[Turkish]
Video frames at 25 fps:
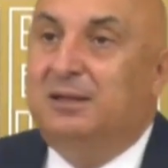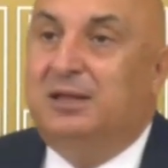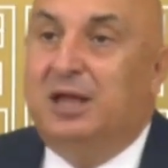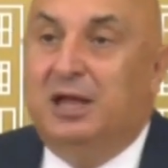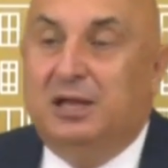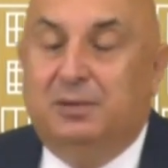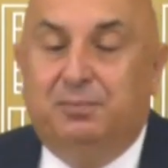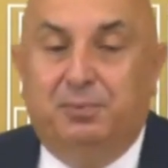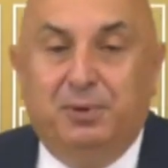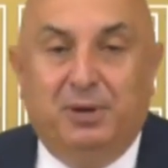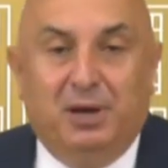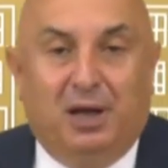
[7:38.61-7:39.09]

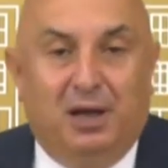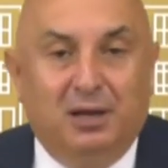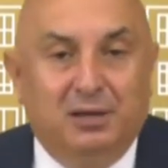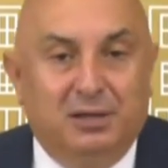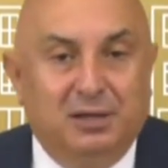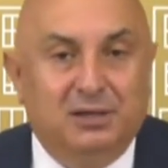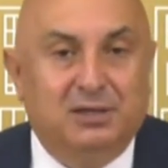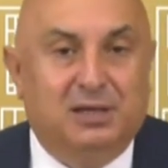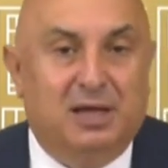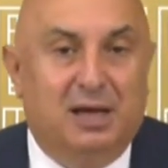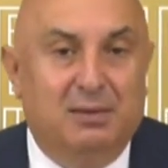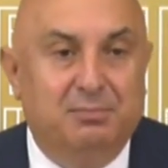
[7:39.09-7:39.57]
tedbir
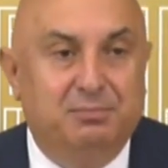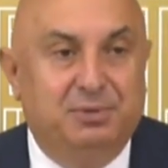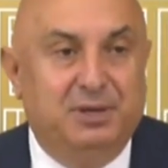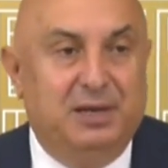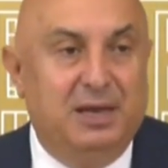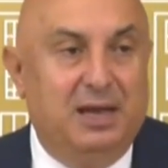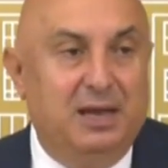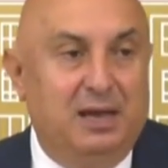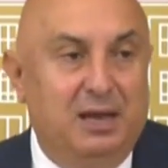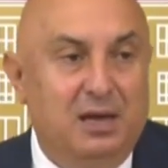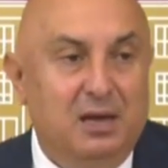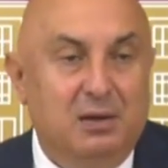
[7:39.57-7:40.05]
alırken
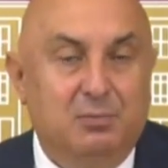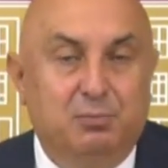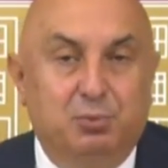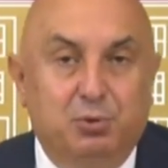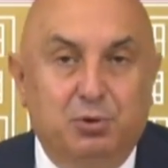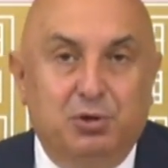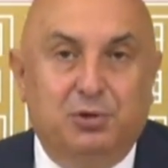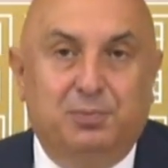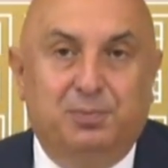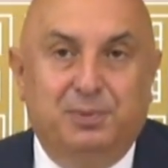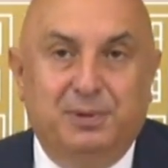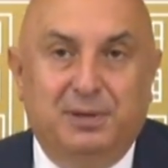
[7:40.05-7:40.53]
bile
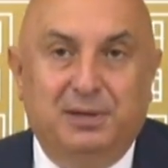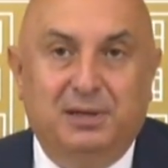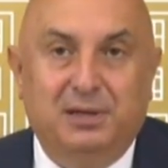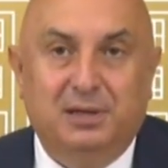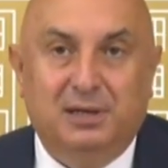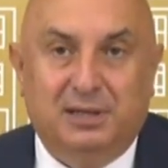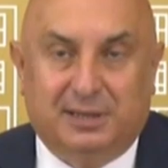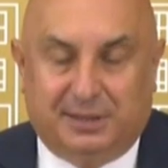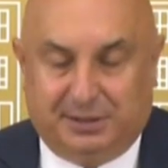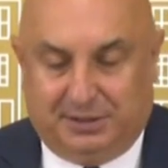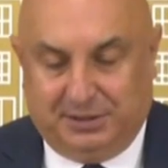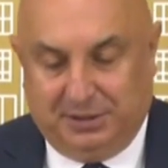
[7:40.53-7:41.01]
büyük bir
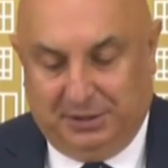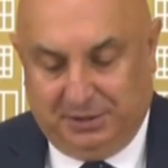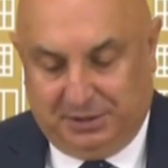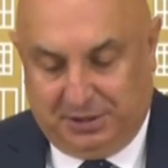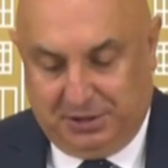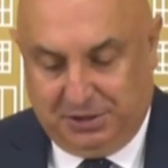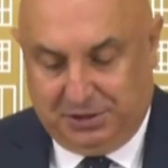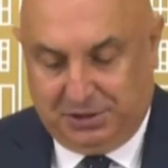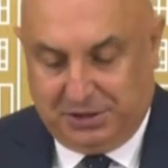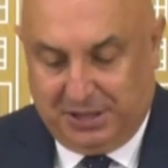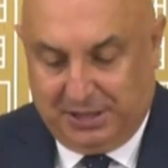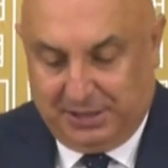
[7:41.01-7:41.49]

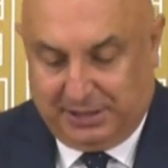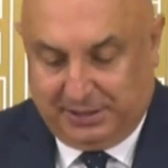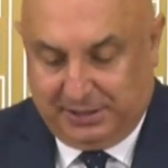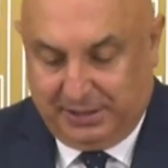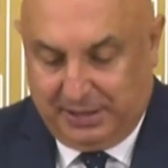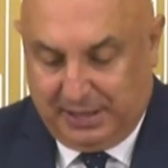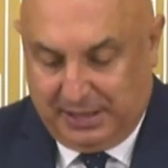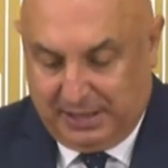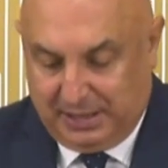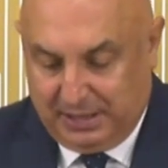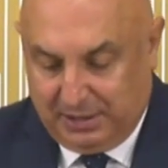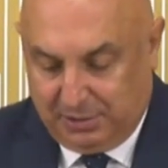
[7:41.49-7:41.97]
sıkıntı
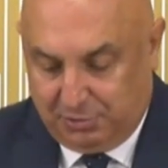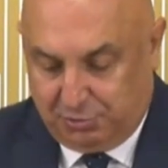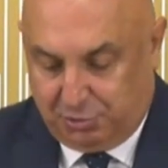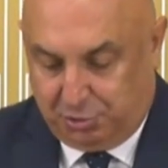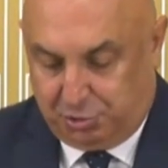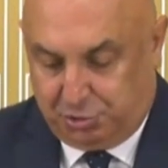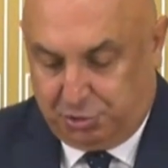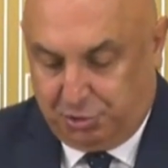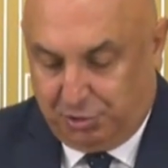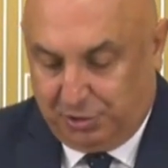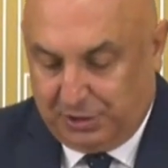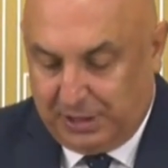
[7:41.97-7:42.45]
içerisine
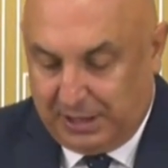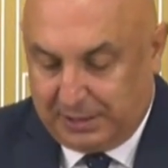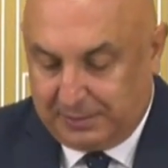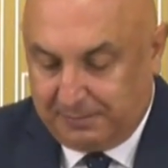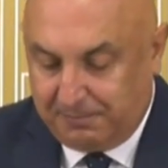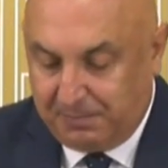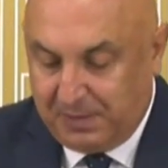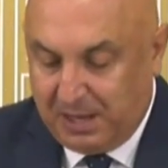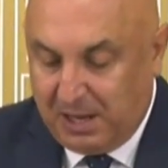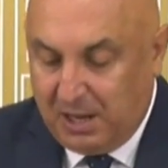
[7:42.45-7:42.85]
düşüyorlar.